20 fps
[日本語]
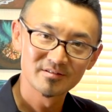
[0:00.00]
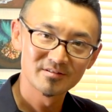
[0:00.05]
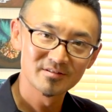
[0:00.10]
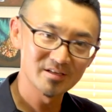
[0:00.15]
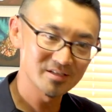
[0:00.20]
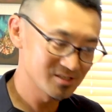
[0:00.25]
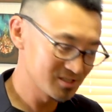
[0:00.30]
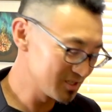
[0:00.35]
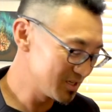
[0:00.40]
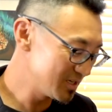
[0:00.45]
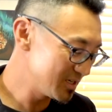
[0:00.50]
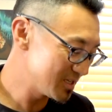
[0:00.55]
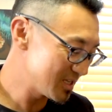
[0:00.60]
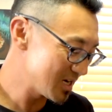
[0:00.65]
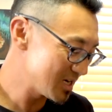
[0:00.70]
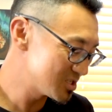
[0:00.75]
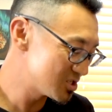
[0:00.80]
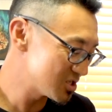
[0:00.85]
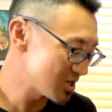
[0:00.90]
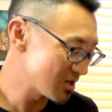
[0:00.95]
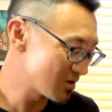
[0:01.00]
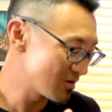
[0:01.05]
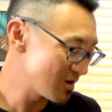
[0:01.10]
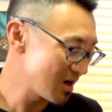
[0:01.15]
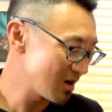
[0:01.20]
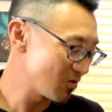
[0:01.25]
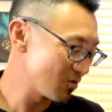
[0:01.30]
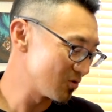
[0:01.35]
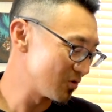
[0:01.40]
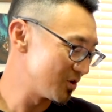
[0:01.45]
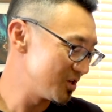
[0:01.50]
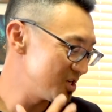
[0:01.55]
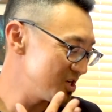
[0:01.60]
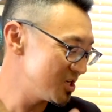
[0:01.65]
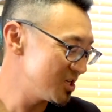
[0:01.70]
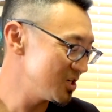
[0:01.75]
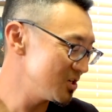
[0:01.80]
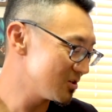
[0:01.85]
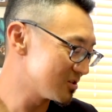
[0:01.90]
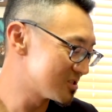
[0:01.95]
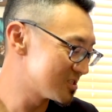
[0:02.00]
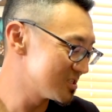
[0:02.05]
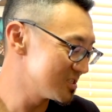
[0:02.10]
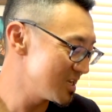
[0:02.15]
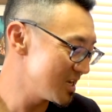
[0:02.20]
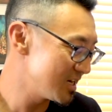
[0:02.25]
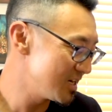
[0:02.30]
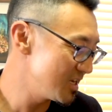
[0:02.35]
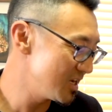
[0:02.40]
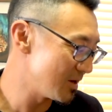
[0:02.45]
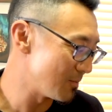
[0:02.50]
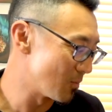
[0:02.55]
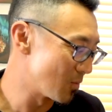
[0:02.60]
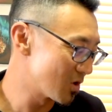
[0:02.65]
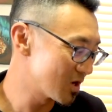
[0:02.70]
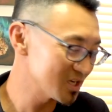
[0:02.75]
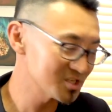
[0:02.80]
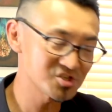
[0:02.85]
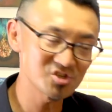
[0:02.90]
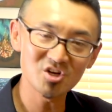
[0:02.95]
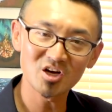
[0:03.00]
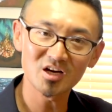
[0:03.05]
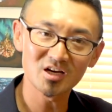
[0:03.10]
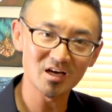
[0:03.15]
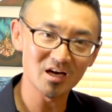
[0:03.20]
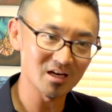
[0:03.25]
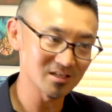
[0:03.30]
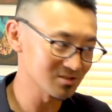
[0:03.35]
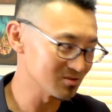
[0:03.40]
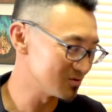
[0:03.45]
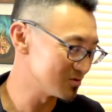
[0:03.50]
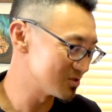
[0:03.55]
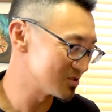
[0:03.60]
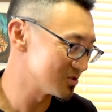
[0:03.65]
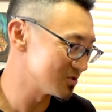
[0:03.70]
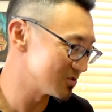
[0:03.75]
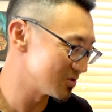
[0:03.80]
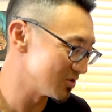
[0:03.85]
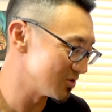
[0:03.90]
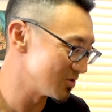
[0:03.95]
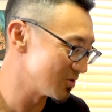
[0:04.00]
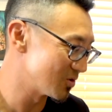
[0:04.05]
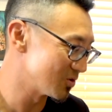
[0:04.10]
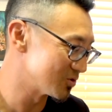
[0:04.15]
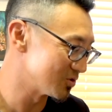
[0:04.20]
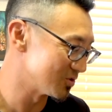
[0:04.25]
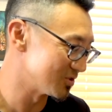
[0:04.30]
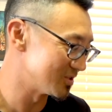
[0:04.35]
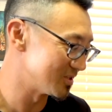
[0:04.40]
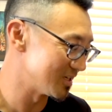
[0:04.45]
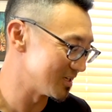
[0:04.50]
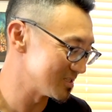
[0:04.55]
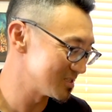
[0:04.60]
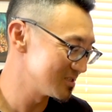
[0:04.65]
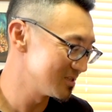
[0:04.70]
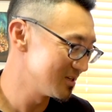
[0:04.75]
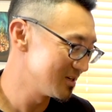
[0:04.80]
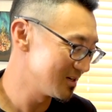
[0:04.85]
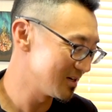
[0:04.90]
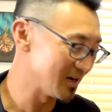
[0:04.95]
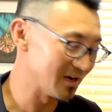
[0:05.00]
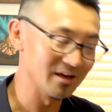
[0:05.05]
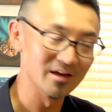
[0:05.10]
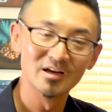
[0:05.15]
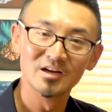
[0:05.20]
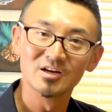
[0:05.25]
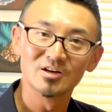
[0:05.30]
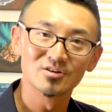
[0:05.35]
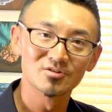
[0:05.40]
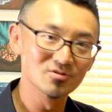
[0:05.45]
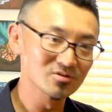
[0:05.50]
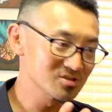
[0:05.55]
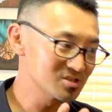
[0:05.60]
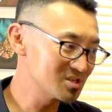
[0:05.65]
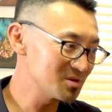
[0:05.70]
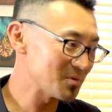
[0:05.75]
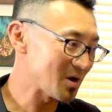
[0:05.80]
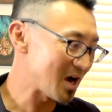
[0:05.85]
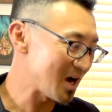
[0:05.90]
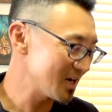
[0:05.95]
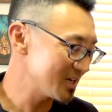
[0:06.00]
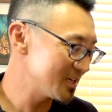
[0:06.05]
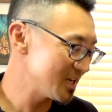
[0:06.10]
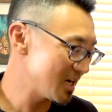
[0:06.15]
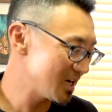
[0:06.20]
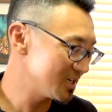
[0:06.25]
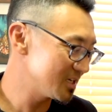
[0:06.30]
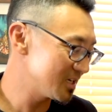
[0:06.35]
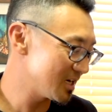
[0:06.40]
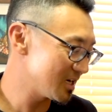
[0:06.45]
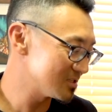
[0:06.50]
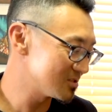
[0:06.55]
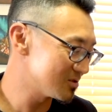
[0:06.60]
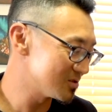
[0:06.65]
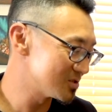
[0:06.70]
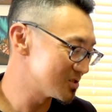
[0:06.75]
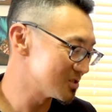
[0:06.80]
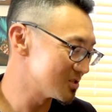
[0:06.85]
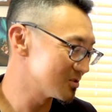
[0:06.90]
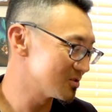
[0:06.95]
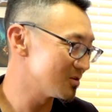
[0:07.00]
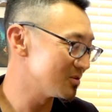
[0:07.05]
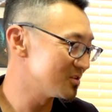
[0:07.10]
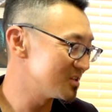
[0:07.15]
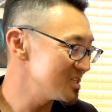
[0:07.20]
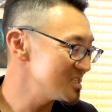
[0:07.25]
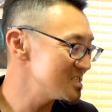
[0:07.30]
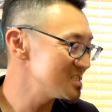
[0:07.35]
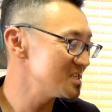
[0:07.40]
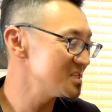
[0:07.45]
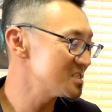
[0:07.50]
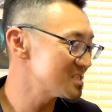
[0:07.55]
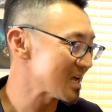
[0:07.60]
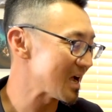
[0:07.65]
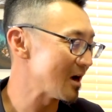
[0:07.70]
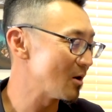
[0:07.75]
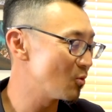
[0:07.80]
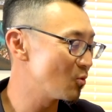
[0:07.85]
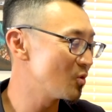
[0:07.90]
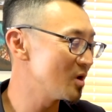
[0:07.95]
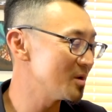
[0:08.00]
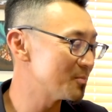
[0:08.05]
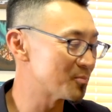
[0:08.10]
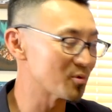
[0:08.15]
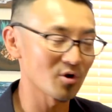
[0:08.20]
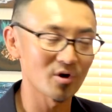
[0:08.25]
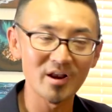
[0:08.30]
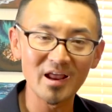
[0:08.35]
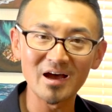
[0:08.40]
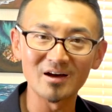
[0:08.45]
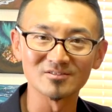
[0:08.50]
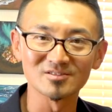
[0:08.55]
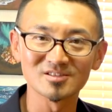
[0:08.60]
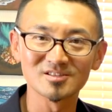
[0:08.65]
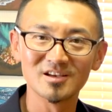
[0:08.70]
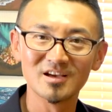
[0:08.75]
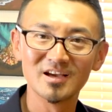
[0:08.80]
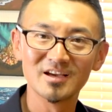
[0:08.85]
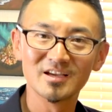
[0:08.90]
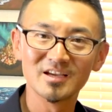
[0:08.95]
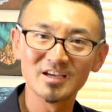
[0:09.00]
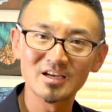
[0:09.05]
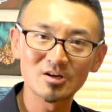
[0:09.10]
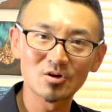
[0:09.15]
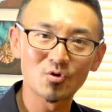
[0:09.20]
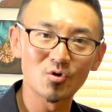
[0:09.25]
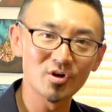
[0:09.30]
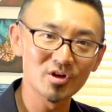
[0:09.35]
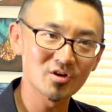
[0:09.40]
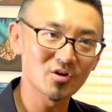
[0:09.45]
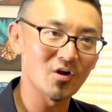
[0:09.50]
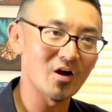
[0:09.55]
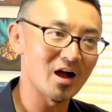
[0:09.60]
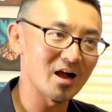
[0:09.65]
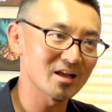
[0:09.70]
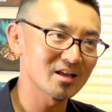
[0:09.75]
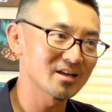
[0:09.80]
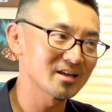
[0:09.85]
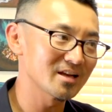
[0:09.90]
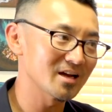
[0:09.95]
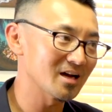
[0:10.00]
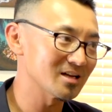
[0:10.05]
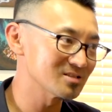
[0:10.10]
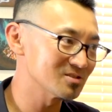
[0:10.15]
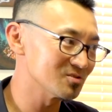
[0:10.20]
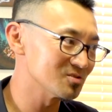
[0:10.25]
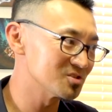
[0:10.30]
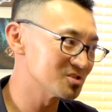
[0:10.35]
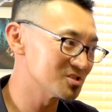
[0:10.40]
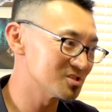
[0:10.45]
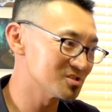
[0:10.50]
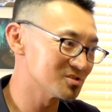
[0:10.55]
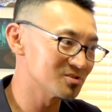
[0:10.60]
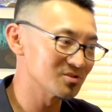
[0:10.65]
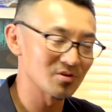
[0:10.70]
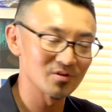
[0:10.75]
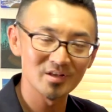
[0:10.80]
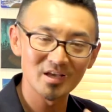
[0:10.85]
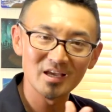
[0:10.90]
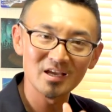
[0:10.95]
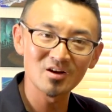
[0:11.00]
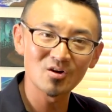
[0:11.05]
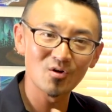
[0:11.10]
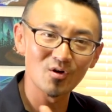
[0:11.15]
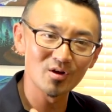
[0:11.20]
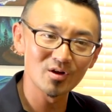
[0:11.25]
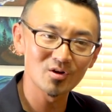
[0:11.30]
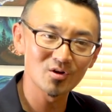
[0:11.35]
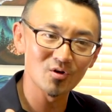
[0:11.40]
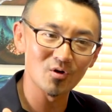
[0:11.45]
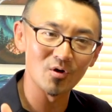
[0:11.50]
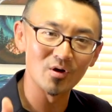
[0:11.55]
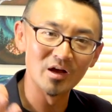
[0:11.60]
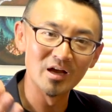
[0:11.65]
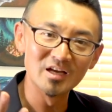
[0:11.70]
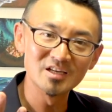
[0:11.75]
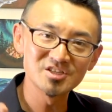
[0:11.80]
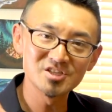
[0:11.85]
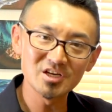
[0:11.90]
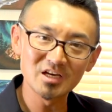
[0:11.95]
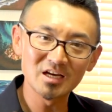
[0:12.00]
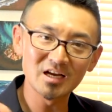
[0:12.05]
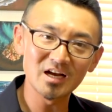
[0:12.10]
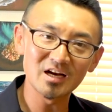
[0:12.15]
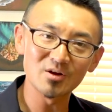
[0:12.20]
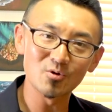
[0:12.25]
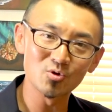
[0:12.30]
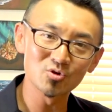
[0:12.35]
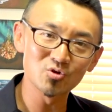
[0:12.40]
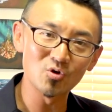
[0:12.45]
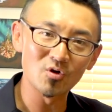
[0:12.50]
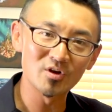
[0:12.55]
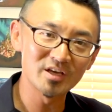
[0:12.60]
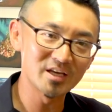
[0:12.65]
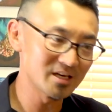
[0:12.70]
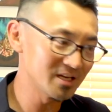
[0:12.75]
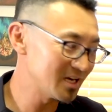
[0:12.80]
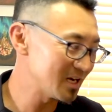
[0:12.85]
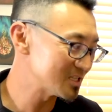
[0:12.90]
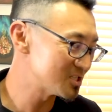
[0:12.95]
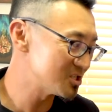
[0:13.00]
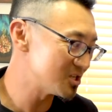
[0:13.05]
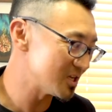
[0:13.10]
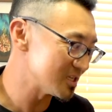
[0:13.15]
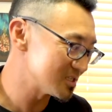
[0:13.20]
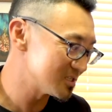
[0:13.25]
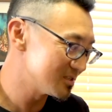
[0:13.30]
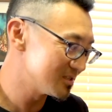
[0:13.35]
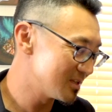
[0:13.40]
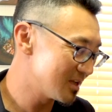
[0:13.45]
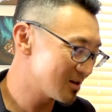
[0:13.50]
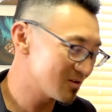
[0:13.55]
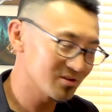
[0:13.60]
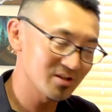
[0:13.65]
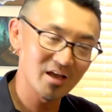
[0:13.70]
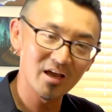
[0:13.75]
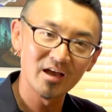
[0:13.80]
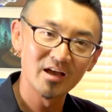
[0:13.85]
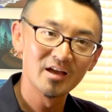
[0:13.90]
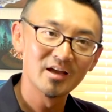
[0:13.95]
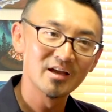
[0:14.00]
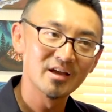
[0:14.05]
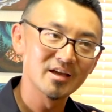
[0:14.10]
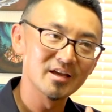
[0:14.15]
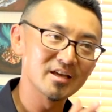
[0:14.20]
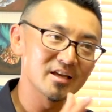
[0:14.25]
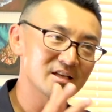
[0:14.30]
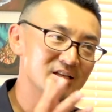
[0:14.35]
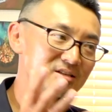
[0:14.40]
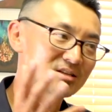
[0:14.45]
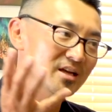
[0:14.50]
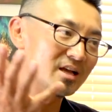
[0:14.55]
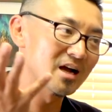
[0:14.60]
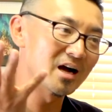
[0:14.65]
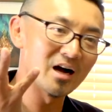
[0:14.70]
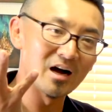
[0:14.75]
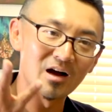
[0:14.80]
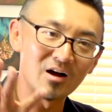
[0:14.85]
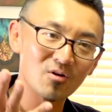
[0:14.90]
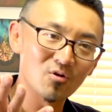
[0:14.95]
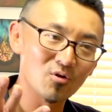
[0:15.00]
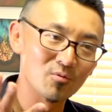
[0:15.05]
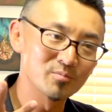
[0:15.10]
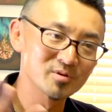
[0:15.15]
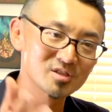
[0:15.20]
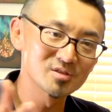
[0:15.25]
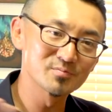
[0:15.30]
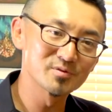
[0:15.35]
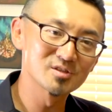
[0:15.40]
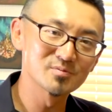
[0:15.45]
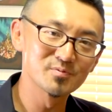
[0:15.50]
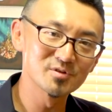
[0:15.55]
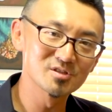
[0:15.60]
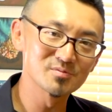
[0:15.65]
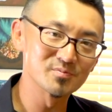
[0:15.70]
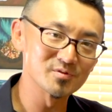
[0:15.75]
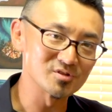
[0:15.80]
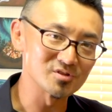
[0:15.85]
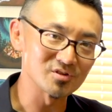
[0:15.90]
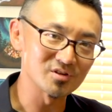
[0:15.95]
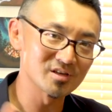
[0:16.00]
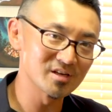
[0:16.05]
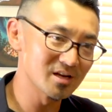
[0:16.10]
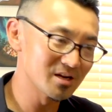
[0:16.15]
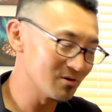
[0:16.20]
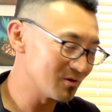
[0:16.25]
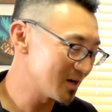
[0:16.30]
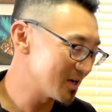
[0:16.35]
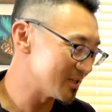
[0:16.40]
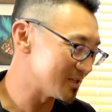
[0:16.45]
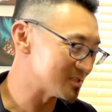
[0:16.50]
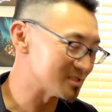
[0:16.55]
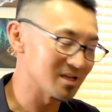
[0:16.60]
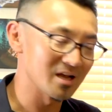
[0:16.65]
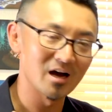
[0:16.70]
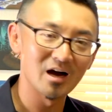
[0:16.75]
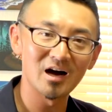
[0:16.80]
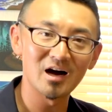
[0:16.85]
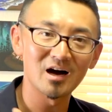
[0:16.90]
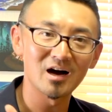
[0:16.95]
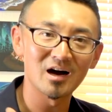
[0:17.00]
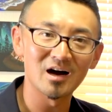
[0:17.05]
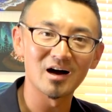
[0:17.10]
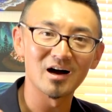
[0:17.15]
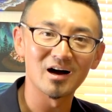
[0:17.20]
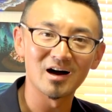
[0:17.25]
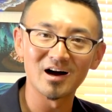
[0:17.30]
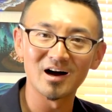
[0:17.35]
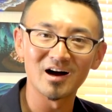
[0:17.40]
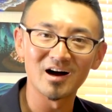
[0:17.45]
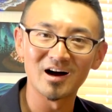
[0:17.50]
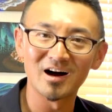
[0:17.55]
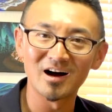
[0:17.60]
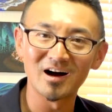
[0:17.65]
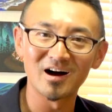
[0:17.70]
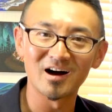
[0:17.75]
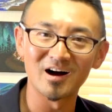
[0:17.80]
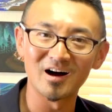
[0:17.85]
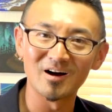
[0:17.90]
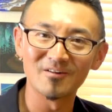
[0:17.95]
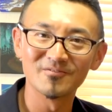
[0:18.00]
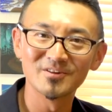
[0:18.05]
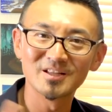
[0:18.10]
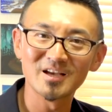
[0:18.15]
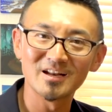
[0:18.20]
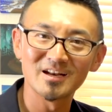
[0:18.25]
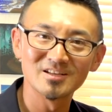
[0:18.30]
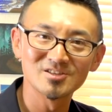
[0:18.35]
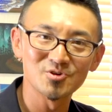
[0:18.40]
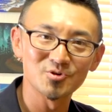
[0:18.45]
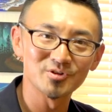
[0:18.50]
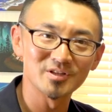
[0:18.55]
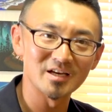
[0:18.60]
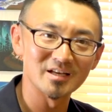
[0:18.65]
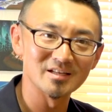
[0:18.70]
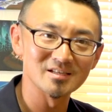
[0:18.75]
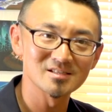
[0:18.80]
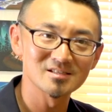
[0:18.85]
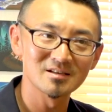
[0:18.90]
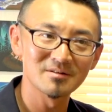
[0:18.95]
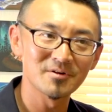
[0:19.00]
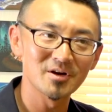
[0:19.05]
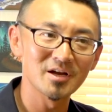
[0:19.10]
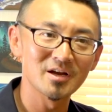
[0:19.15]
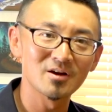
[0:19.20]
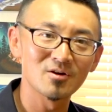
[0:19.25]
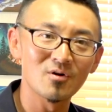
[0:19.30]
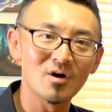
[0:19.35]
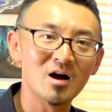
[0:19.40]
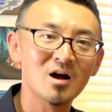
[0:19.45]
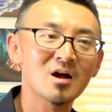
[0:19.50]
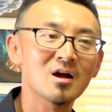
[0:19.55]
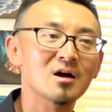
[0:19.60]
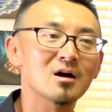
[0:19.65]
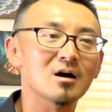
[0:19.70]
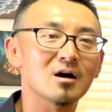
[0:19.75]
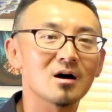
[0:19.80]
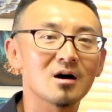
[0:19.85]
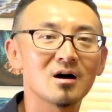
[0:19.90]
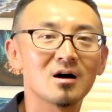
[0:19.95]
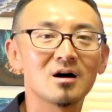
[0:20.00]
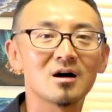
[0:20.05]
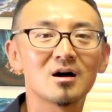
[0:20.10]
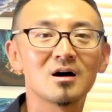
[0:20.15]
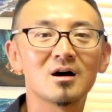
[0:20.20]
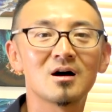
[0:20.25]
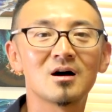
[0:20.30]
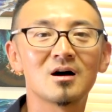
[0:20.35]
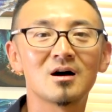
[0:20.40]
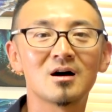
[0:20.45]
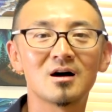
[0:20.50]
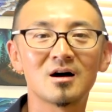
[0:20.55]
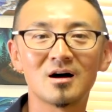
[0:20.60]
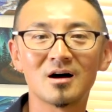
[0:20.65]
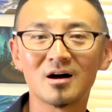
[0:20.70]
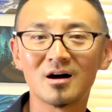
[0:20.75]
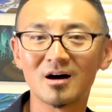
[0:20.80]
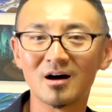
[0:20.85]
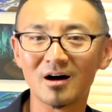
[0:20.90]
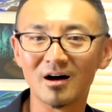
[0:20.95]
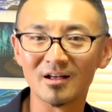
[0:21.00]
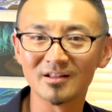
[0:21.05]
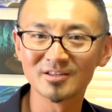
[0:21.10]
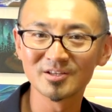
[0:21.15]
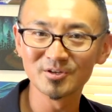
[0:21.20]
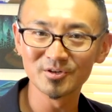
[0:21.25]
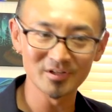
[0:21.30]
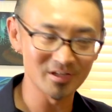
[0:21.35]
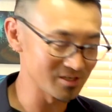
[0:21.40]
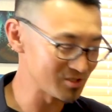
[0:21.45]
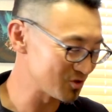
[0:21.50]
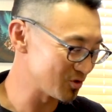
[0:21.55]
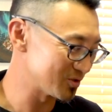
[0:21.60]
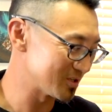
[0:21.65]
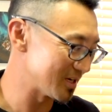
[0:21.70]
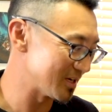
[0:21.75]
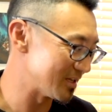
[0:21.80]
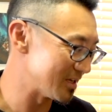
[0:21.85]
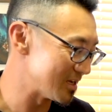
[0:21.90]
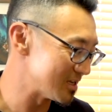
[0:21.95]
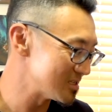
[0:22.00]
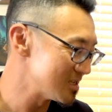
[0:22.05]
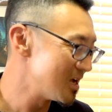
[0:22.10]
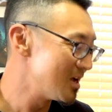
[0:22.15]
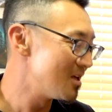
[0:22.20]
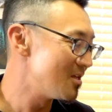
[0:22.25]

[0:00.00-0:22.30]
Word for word: で次に大事なのがこの息を常に漏らしながら発音するということです。はい、どうしてもハキハキ発音すると This is how we pronounce、 一個一個はっきり発音するので一個一個しっかり音を切りがちです。ので息がこうプツプツプツプツ切れるわけですね。はっはっはっはっはみたいな状態です。でも英語はあーっていうような状態です。